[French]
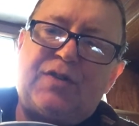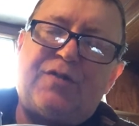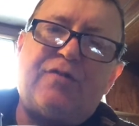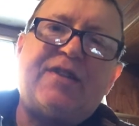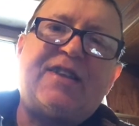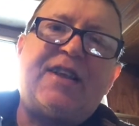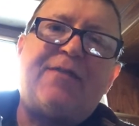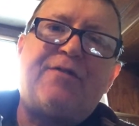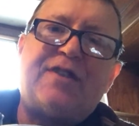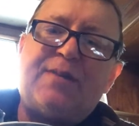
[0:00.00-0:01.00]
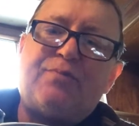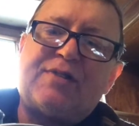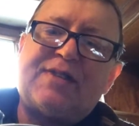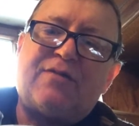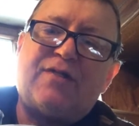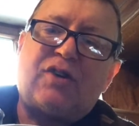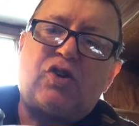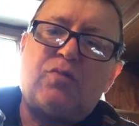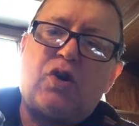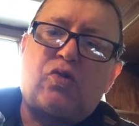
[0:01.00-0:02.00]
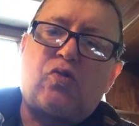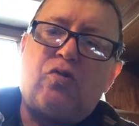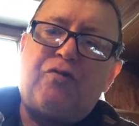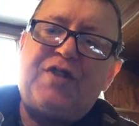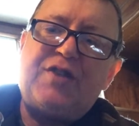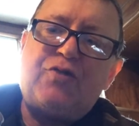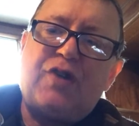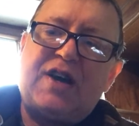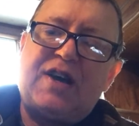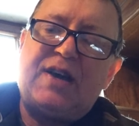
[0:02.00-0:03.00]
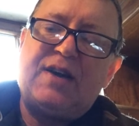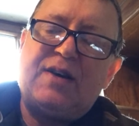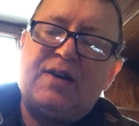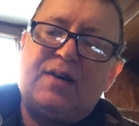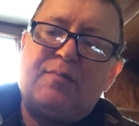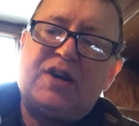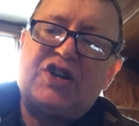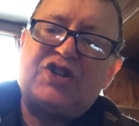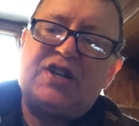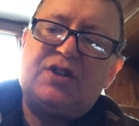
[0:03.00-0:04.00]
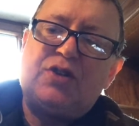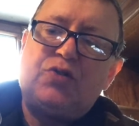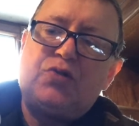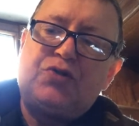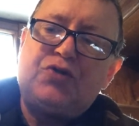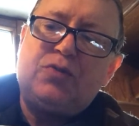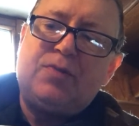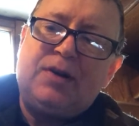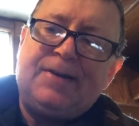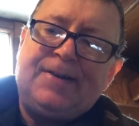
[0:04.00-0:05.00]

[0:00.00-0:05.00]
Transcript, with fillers: Je vais lui téléphoner pour savoir comment configurer ma chaîne YouTube